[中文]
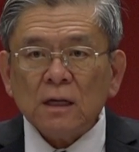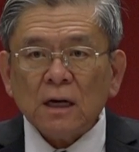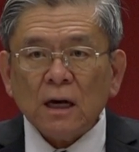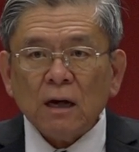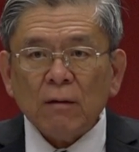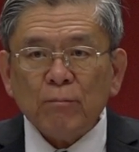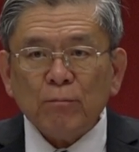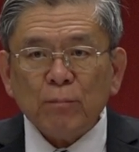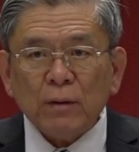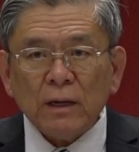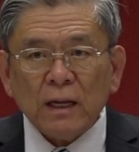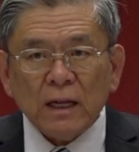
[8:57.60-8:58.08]

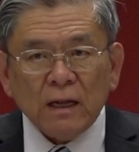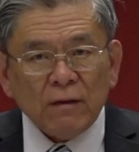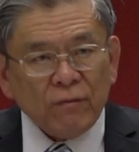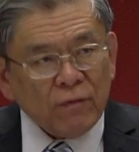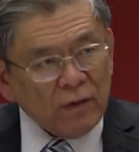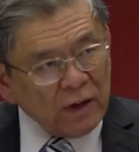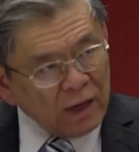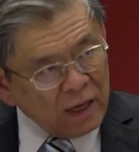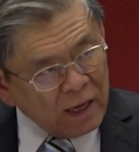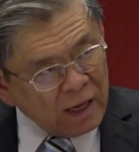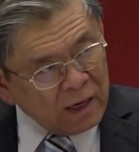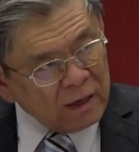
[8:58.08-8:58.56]

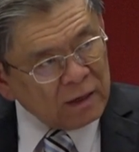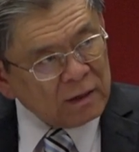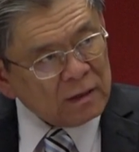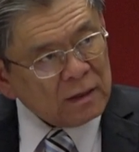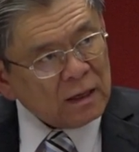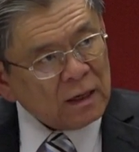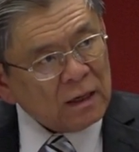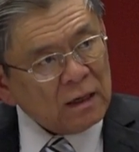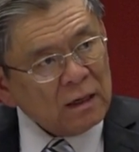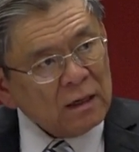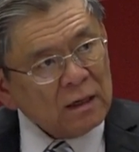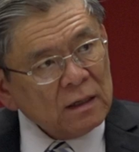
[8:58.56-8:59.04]
啊，believe in
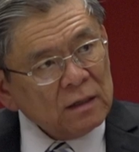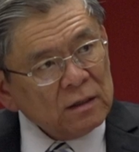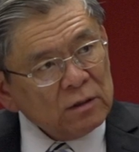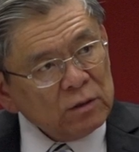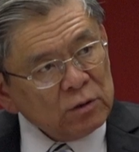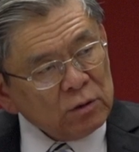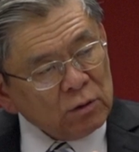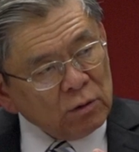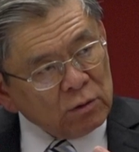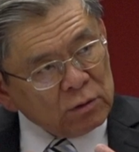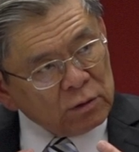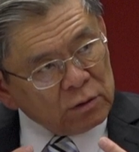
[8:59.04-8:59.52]
呢，
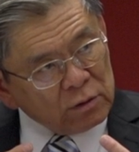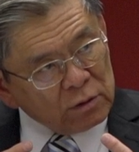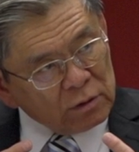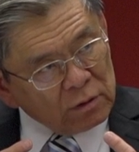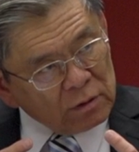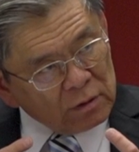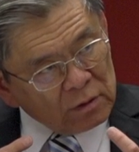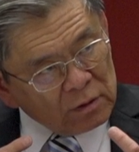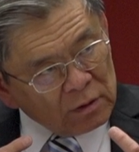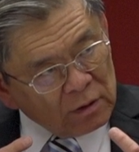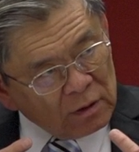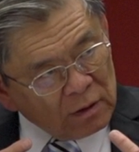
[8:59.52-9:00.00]
就是
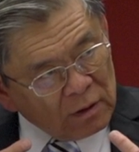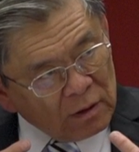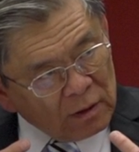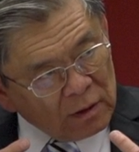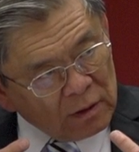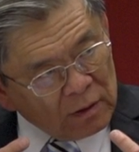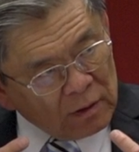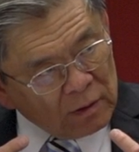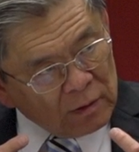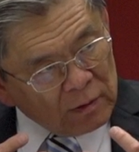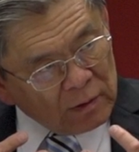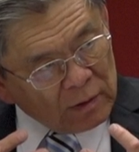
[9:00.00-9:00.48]

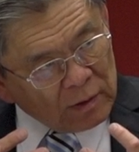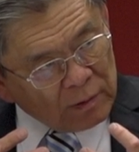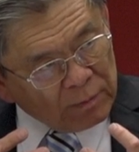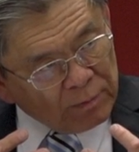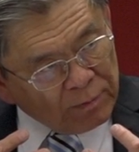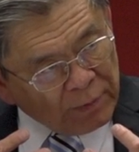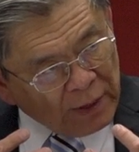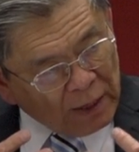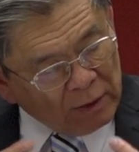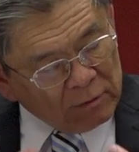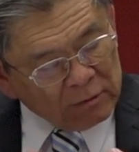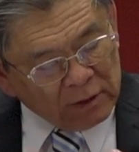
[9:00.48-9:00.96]

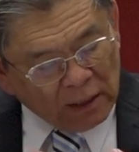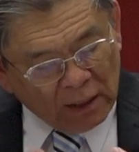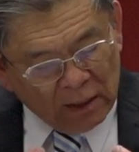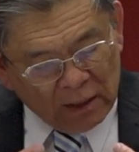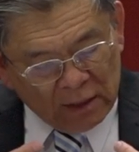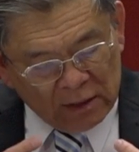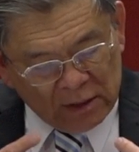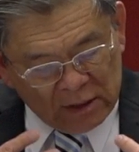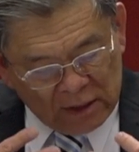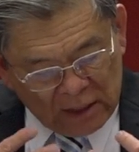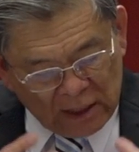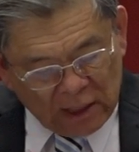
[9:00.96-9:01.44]
表达
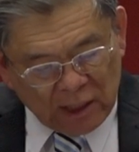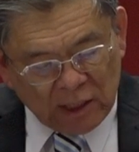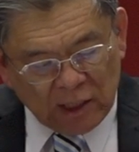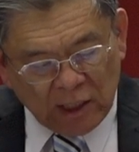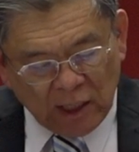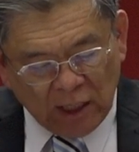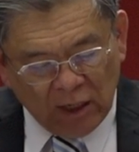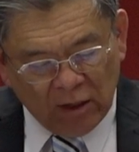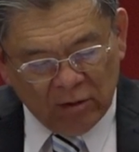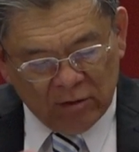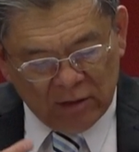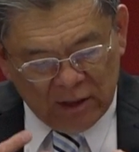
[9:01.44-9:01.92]
了信
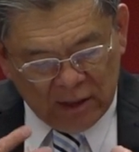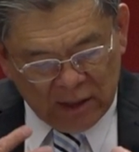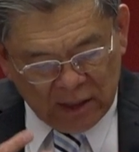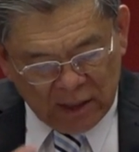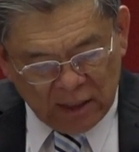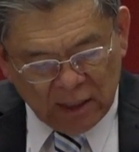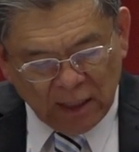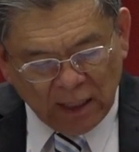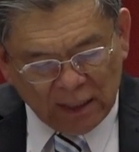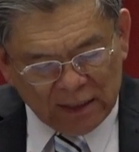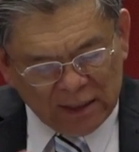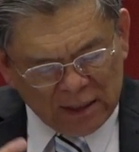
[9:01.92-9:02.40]
靠、
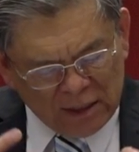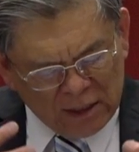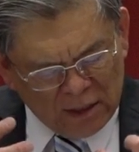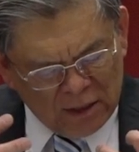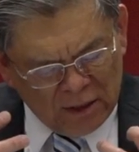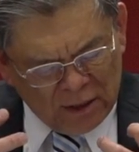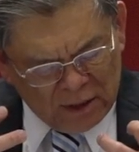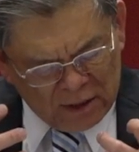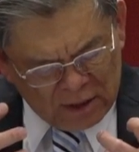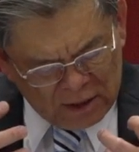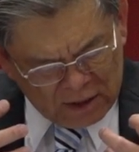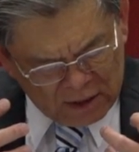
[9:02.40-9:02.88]
依赖，
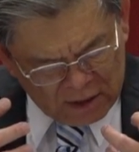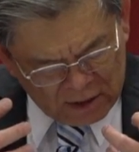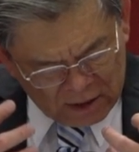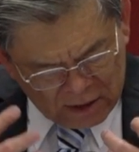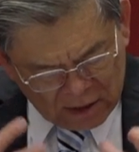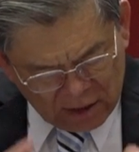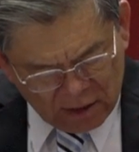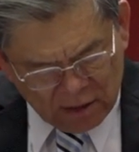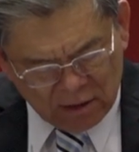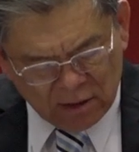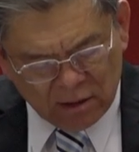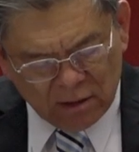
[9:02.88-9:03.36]
真的
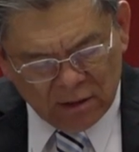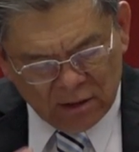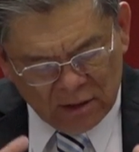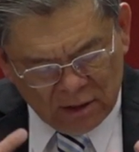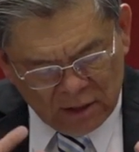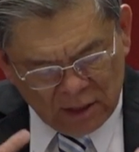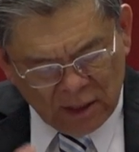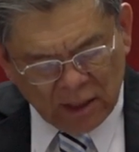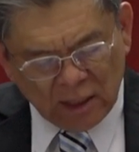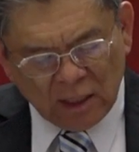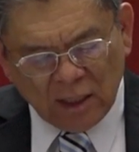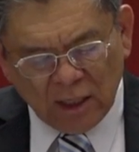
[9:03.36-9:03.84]
信
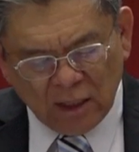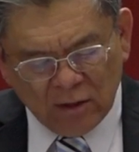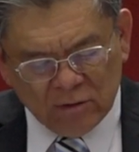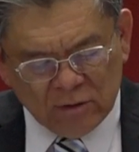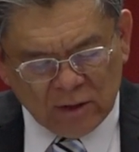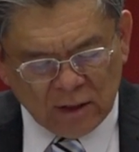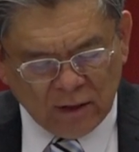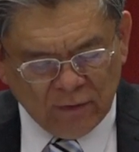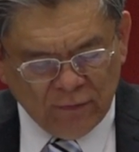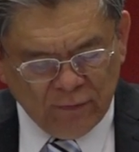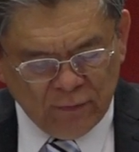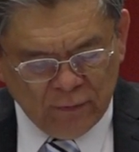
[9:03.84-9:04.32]
信靠
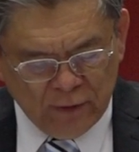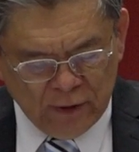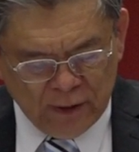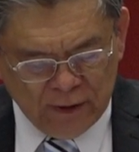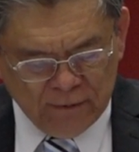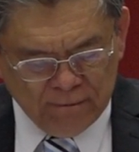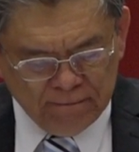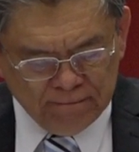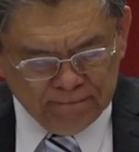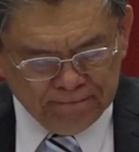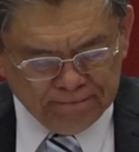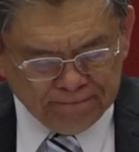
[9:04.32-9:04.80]
这个福
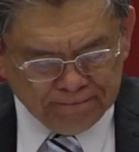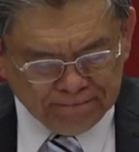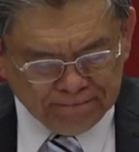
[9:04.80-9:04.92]
音。